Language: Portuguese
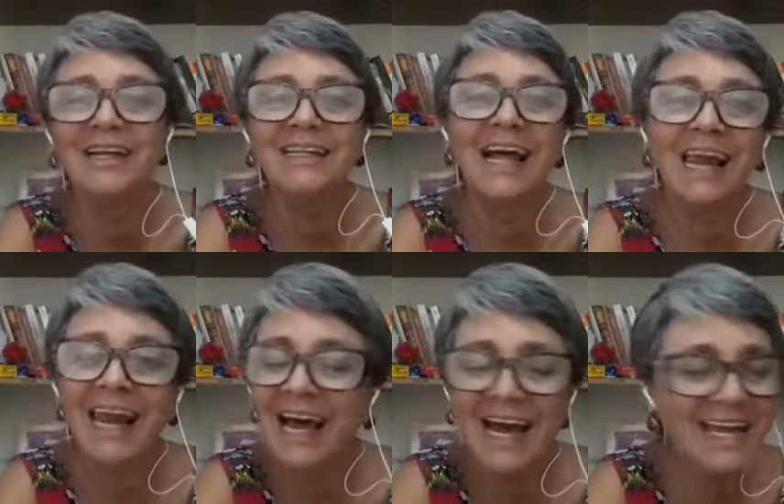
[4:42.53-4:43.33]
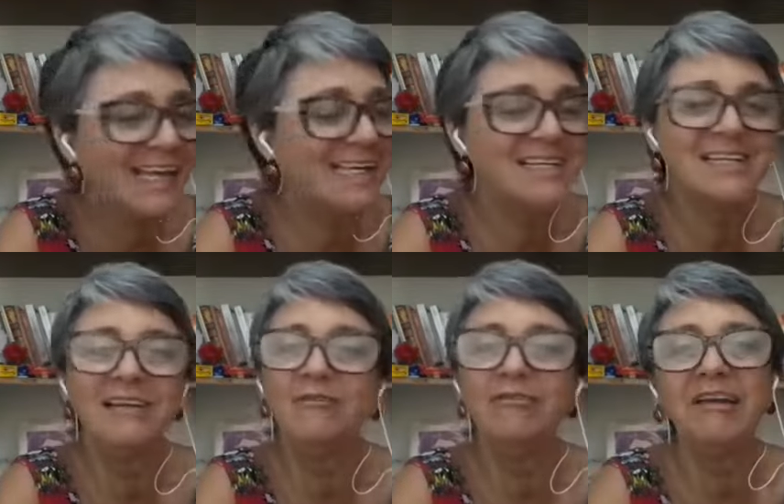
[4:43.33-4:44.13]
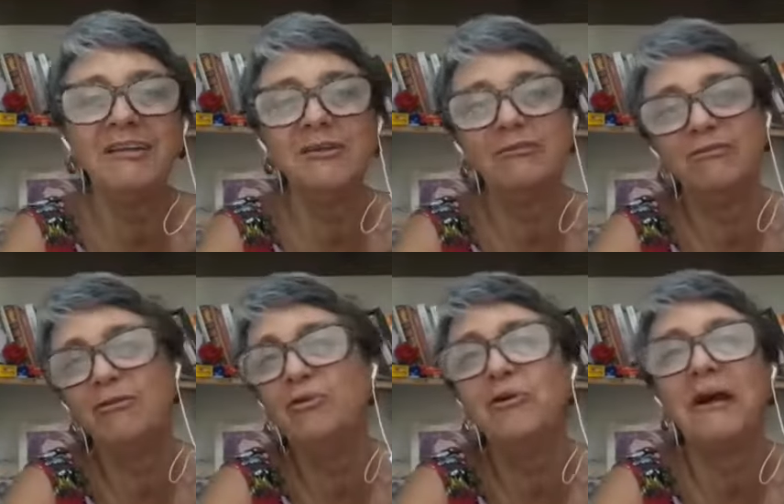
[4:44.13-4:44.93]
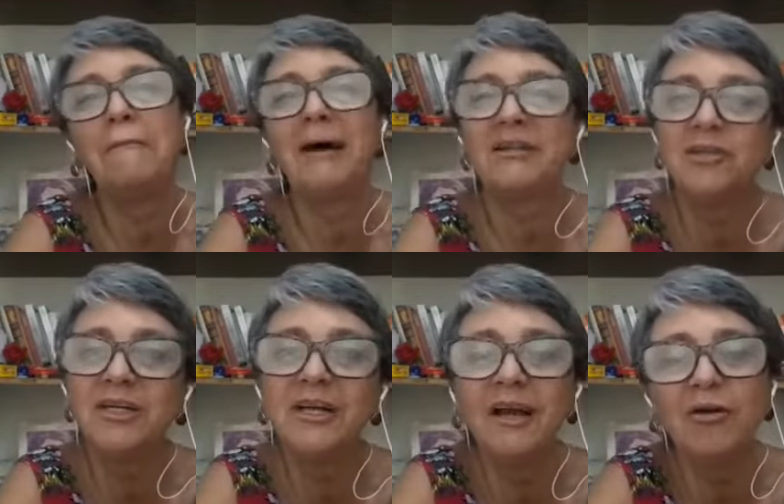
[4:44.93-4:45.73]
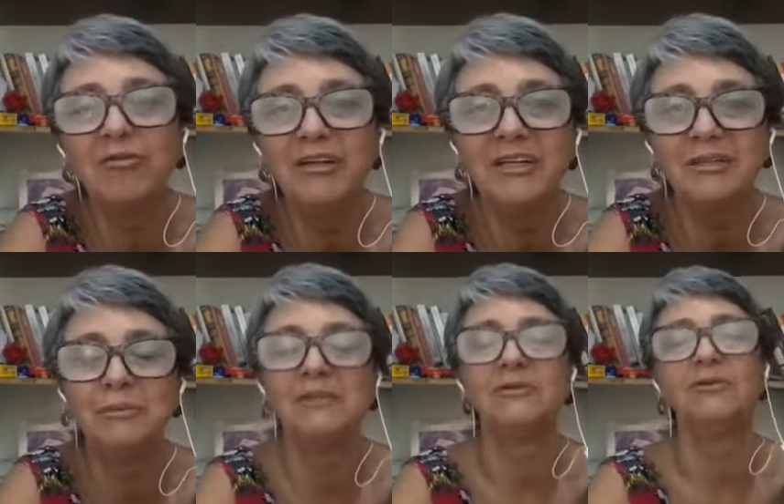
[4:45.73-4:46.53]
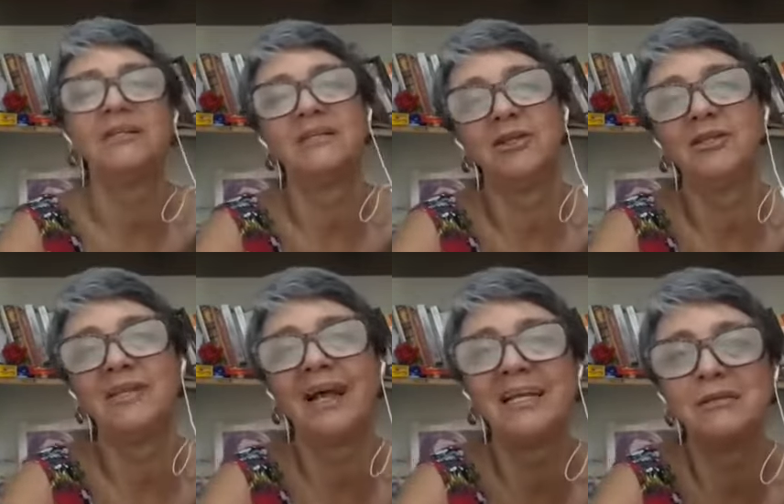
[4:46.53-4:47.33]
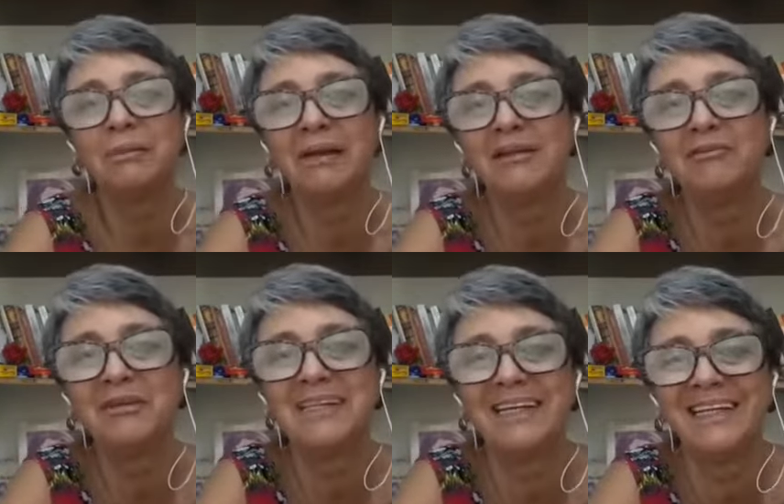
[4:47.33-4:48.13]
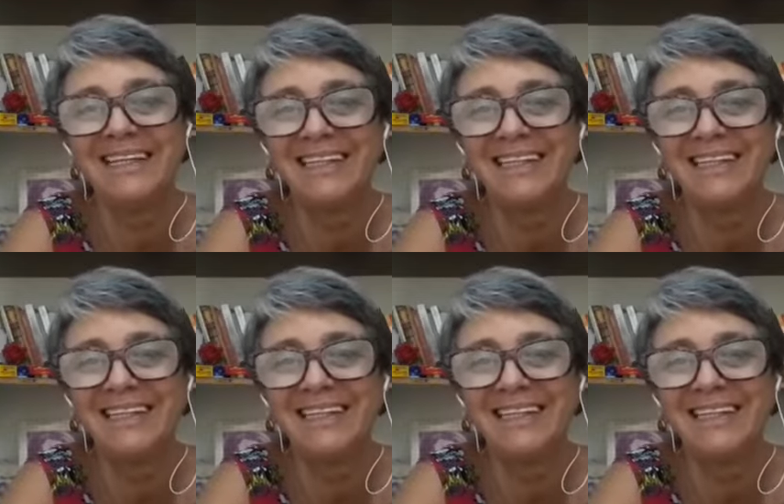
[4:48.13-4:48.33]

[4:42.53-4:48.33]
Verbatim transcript: dá likes, enfim, divulga, partilha, convide as pessoas, a gente está aqui esperando vocês.